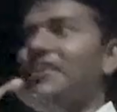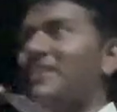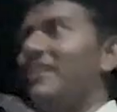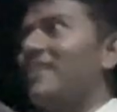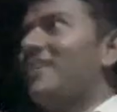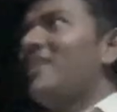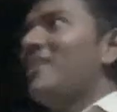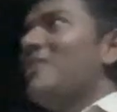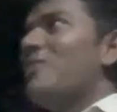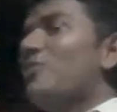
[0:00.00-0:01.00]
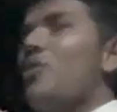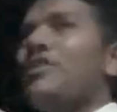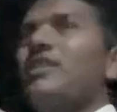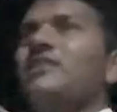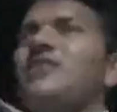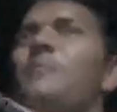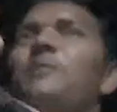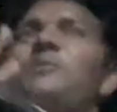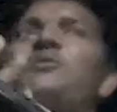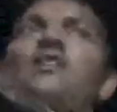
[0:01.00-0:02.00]
करके वो रोड के
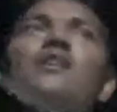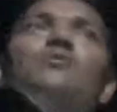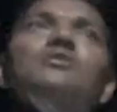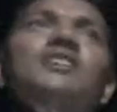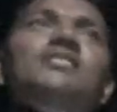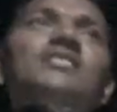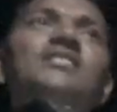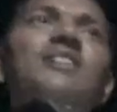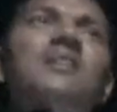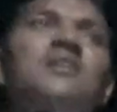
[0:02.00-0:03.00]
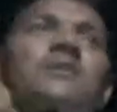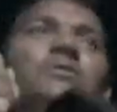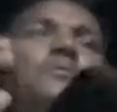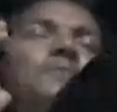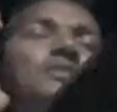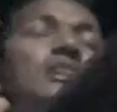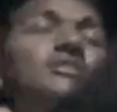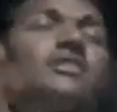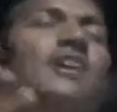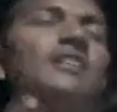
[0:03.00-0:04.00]
सामने में वो खड़ा हो जाता था वो
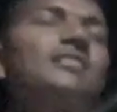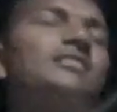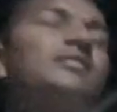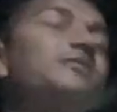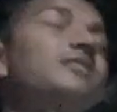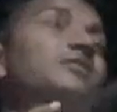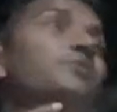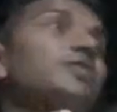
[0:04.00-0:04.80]
पिताजी क्या करता था जैसे वो